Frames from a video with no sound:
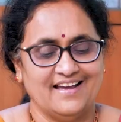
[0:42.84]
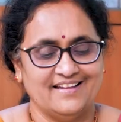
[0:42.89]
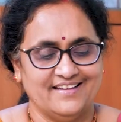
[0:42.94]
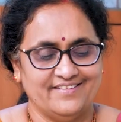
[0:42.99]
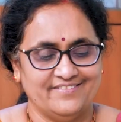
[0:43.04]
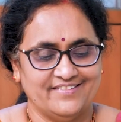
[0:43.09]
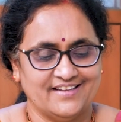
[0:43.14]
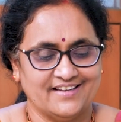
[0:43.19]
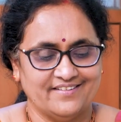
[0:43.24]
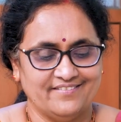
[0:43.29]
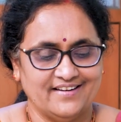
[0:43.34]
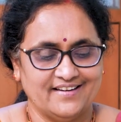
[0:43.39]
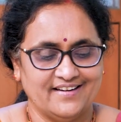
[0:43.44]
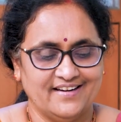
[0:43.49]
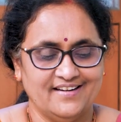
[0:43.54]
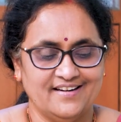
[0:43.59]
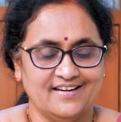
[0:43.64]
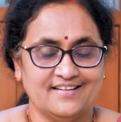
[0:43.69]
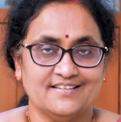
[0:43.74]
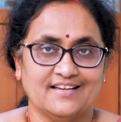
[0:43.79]
అదే విధంగా వీళ్ళకి
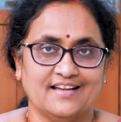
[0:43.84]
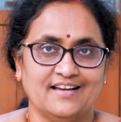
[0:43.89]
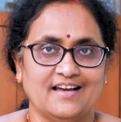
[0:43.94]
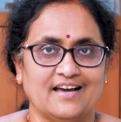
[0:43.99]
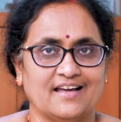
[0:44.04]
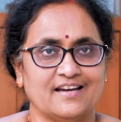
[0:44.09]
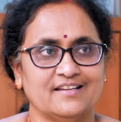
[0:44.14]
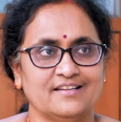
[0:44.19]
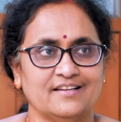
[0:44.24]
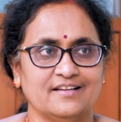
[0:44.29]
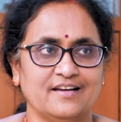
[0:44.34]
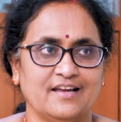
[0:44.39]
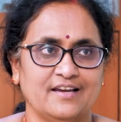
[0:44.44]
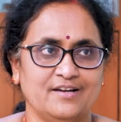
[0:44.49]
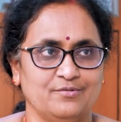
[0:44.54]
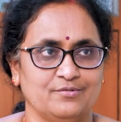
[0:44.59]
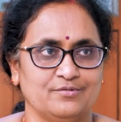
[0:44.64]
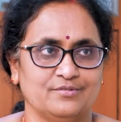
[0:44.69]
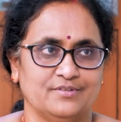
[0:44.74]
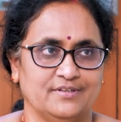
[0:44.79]
ఏంటంటే చాలా
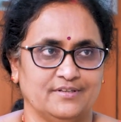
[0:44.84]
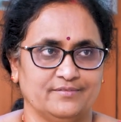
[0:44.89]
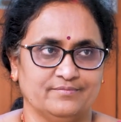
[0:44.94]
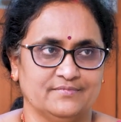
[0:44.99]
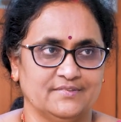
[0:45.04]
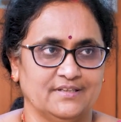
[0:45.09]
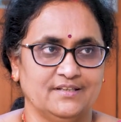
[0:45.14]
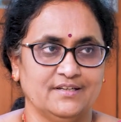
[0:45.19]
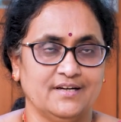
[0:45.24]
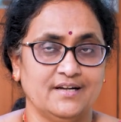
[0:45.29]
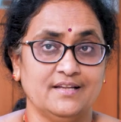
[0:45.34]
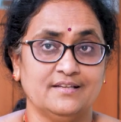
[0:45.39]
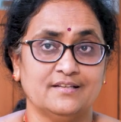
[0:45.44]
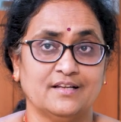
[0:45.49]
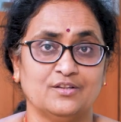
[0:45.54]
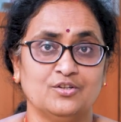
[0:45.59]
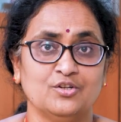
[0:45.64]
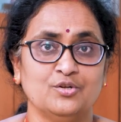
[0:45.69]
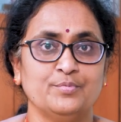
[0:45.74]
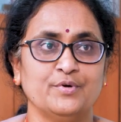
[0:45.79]
ఆనందంగానే ఉంటుంది ఎందుకంటే
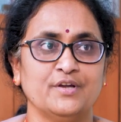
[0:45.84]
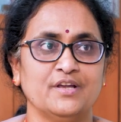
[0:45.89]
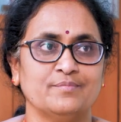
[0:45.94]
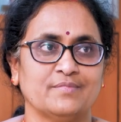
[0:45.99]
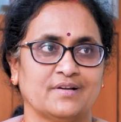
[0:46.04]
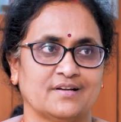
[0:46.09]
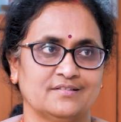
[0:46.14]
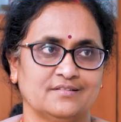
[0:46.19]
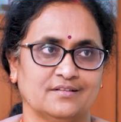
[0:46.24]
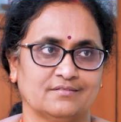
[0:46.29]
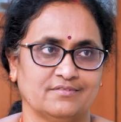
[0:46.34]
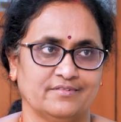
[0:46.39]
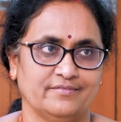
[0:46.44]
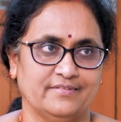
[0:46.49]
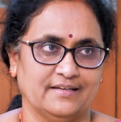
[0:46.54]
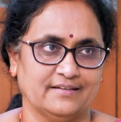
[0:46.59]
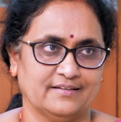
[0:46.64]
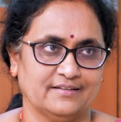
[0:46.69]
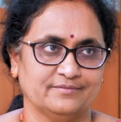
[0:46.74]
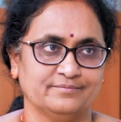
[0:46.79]
సర్దుకుపోయే మనస్తత్వం
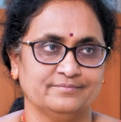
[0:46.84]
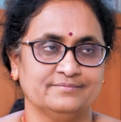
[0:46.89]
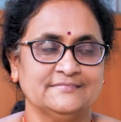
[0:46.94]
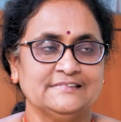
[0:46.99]
వీళ్ళకి